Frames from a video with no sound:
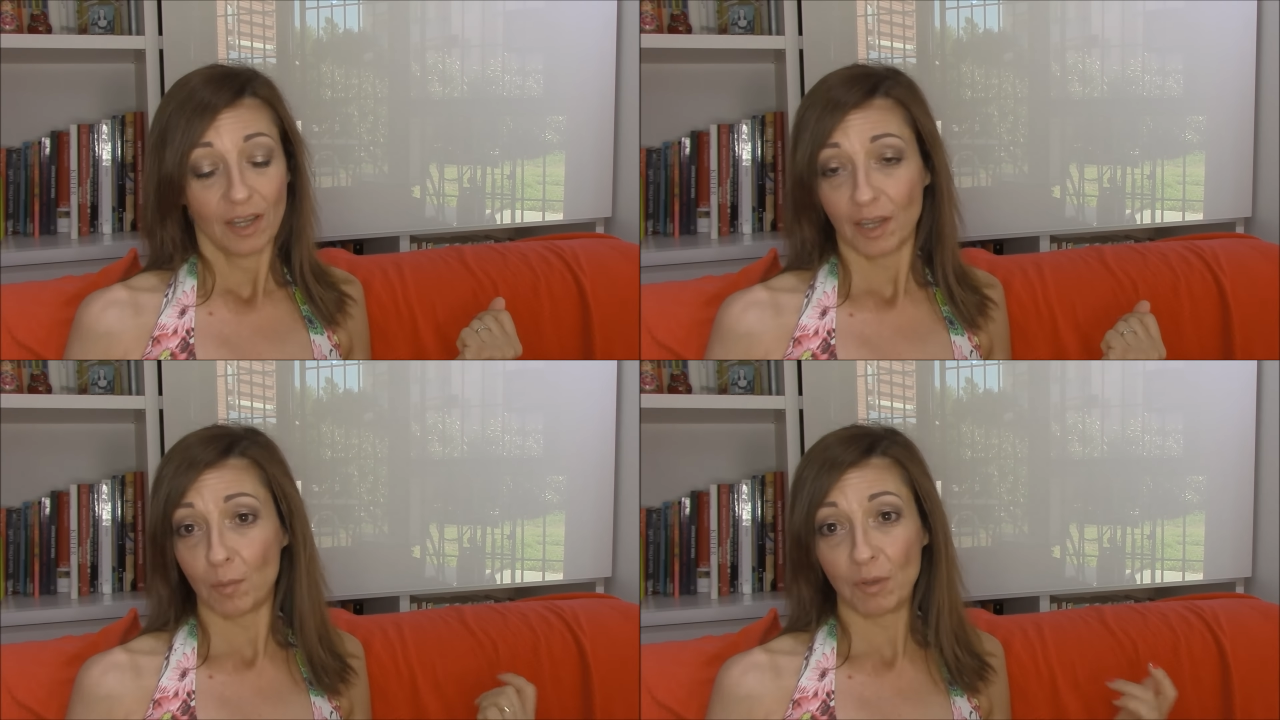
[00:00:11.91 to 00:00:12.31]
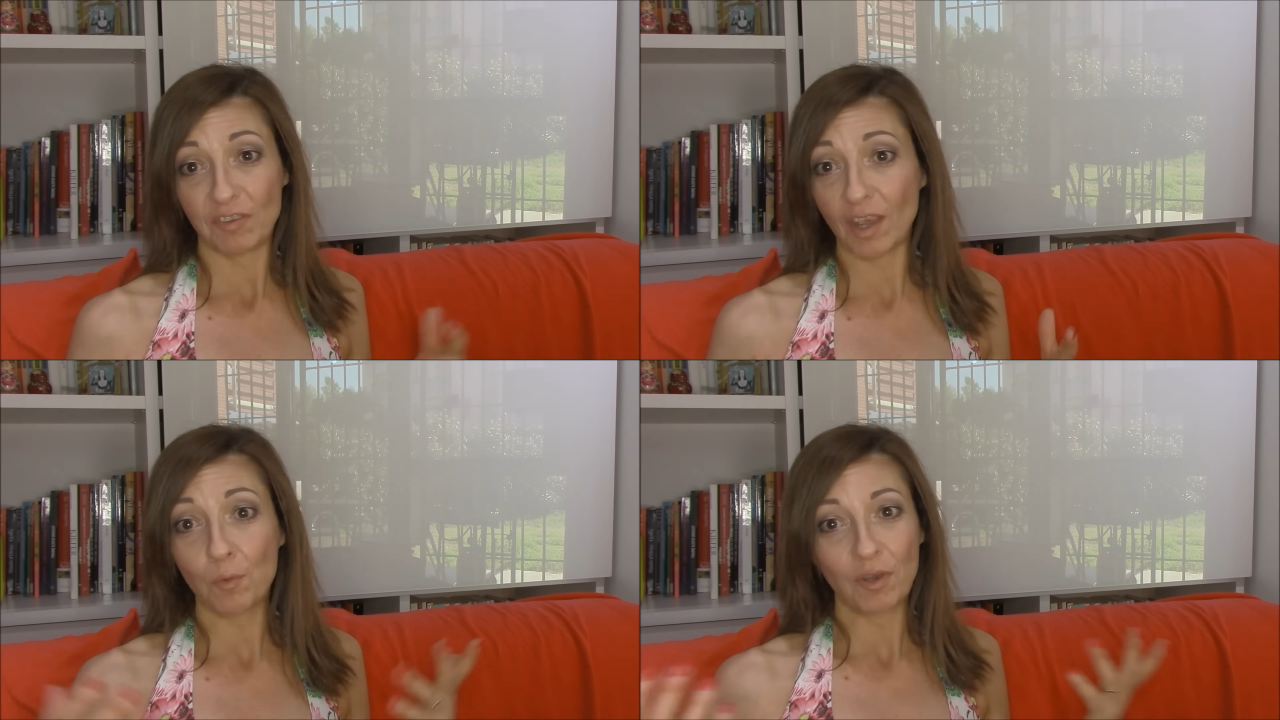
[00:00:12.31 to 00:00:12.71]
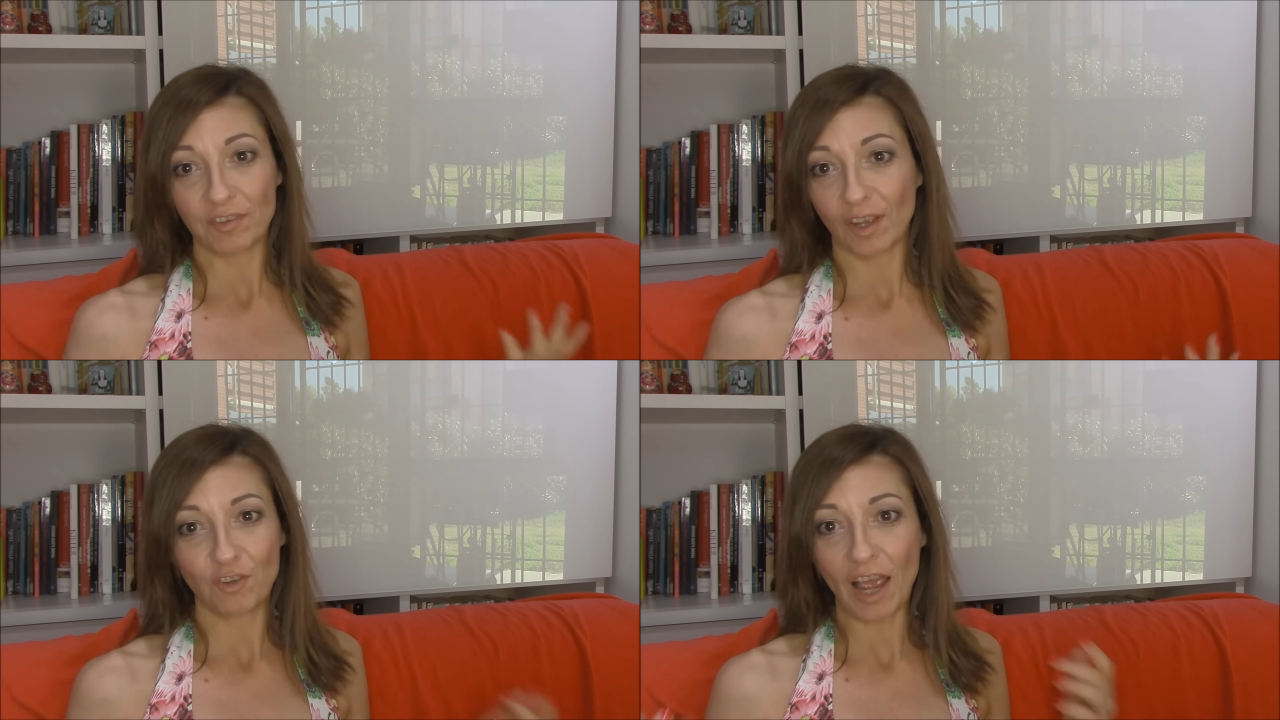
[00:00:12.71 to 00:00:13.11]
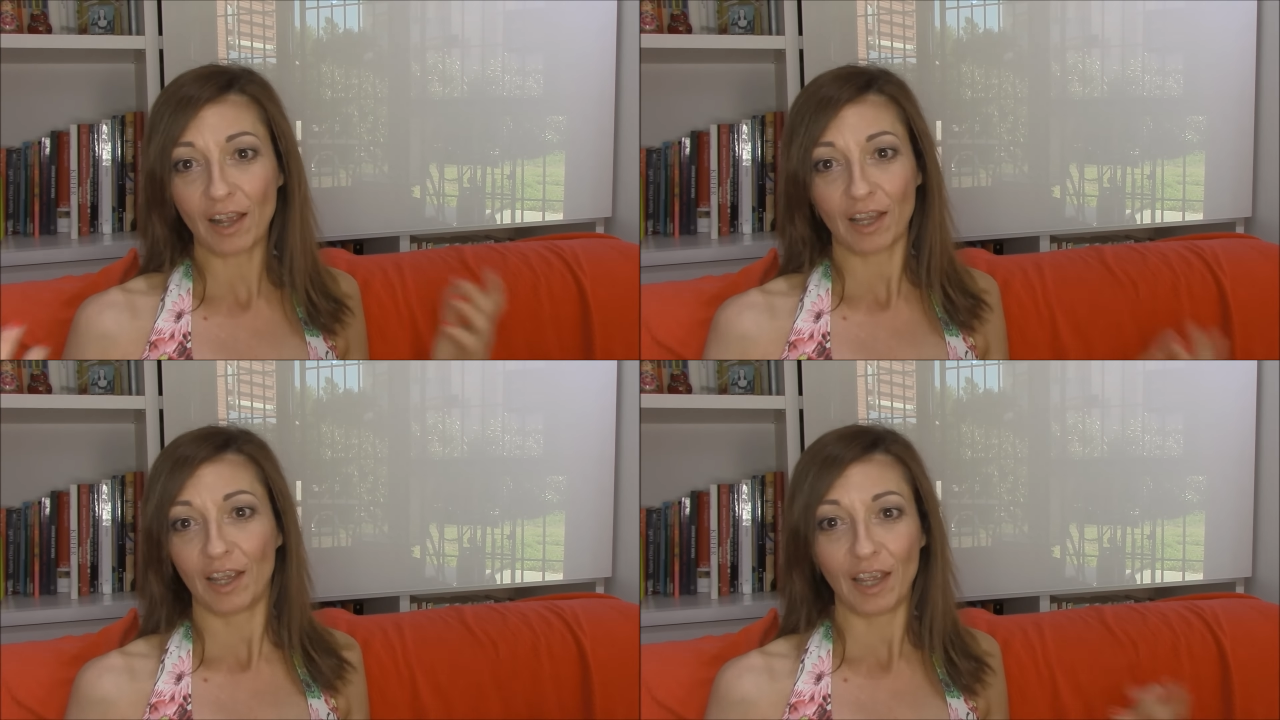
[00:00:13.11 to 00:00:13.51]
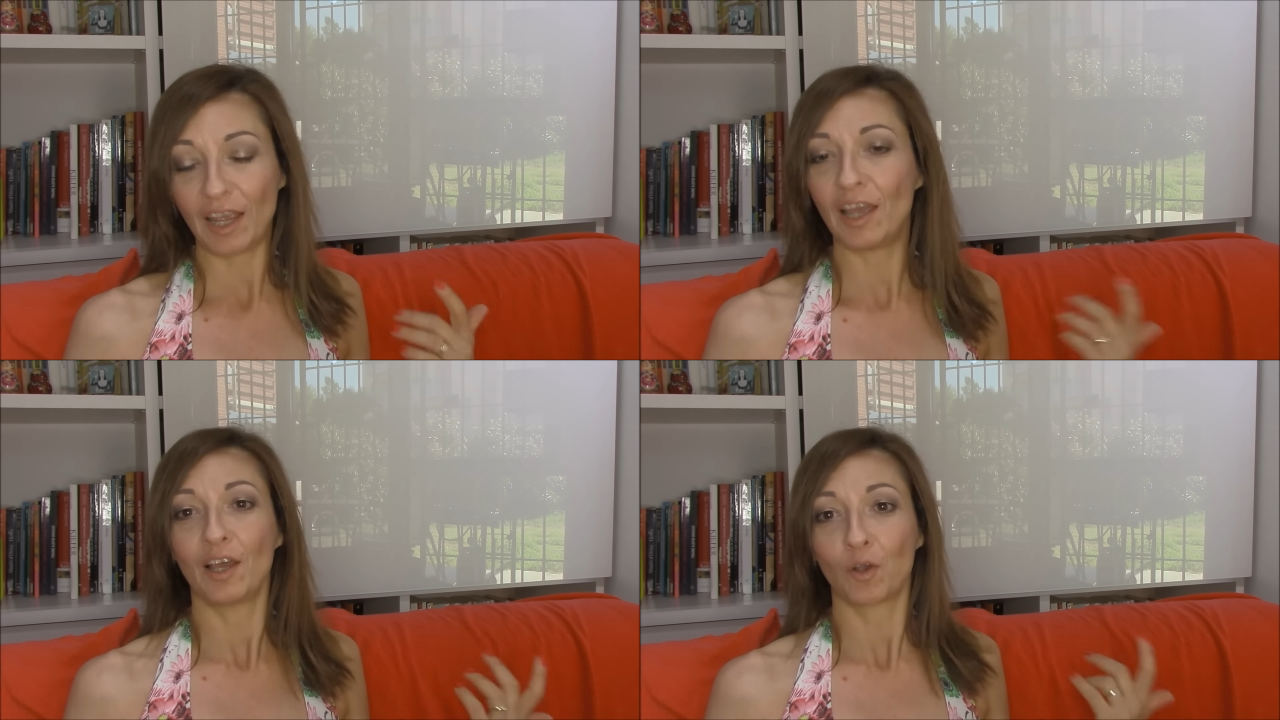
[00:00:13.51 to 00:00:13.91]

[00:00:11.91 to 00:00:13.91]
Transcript: Chi mi segue sa già che eh,